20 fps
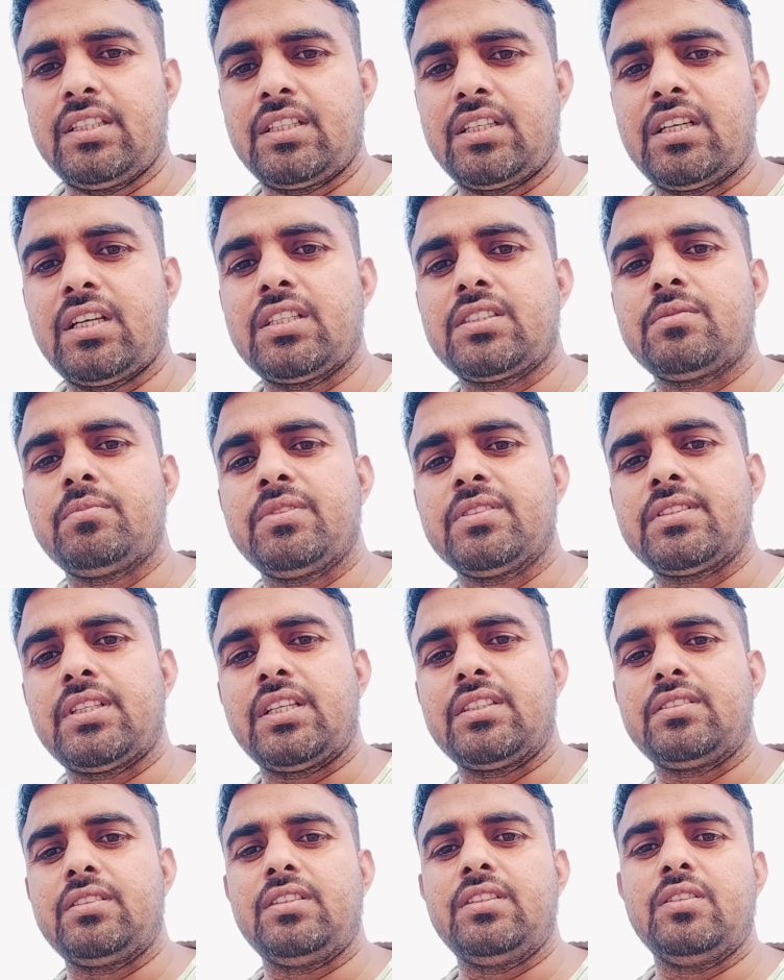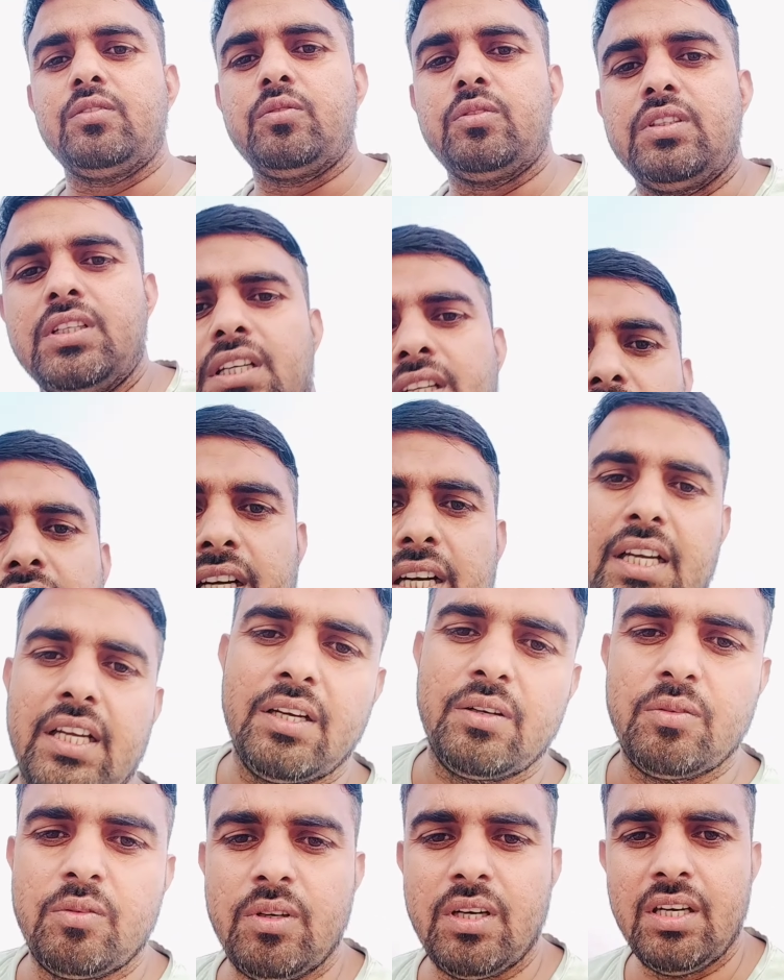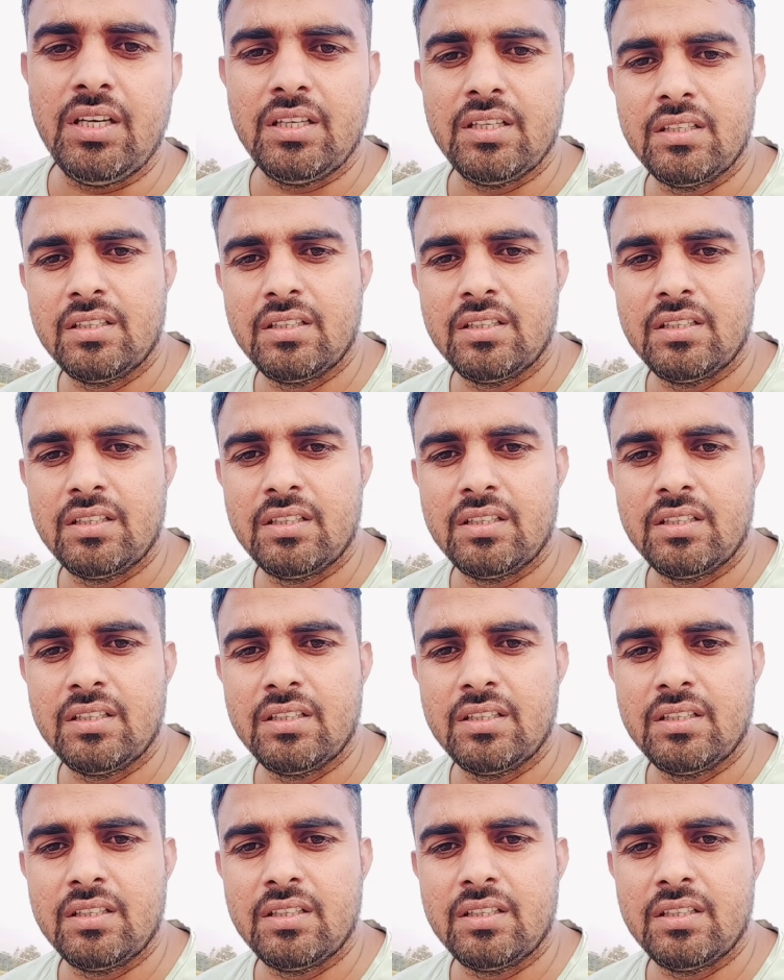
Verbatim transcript: हैं करिश्मा शास्त्री ने कोई गाना गाया होगा